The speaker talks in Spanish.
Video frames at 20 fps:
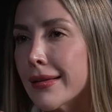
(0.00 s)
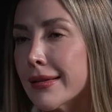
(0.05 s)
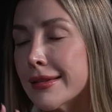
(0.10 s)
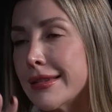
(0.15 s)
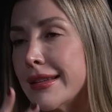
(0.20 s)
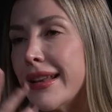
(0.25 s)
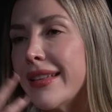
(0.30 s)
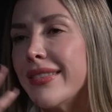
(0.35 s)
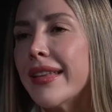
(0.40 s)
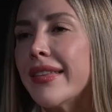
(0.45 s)

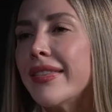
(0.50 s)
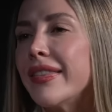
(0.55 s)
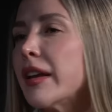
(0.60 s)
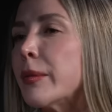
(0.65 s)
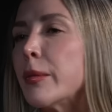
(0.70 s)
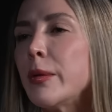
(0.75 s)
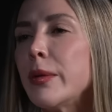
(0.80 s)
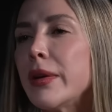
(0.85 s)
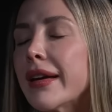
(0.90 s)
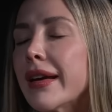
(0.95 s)
sin
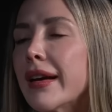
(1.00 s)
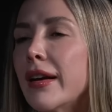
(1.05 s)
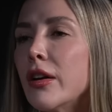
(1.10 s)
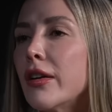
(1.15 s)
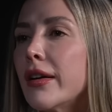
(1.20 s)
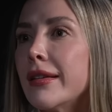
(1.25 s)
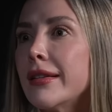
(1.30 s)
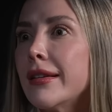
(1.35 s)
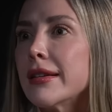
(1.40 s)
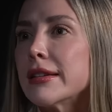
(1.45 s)
entender muy bien qué era
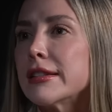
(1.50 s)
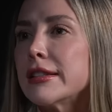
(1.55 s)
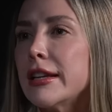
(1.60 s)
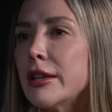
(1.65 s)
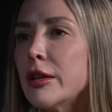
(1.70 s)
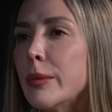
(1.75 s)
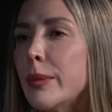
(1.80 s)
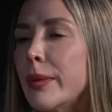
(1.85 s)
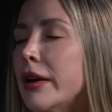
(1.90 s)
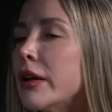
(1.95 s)
lo que estaba
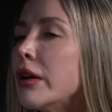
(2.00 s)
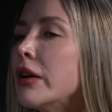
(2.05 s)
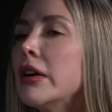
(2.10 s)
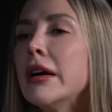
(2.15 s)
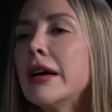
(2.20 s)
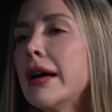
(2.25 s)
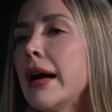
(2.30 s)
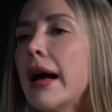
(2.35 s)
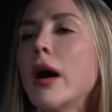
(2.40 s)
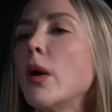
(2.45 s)
haciendo, pero
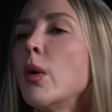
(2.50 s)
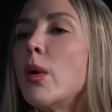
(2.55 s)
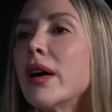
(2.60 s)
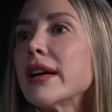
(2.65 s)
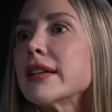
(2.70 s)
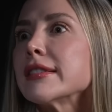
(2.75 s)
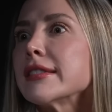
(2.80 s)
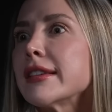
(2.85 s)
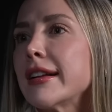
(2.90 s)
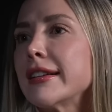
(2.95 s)
a
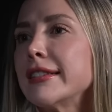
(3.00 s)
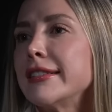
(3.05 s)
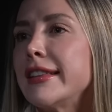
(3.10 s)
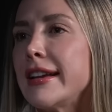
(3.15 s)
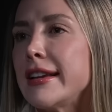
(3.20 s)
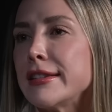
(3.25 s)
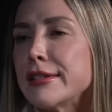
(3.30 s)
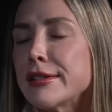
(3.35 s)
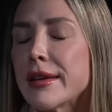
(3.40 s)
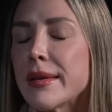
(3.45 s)
jugar a ser
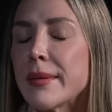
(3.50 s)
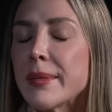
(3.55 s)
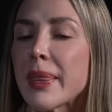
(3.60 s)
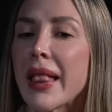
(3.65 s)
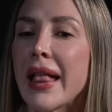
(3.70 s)
actriz.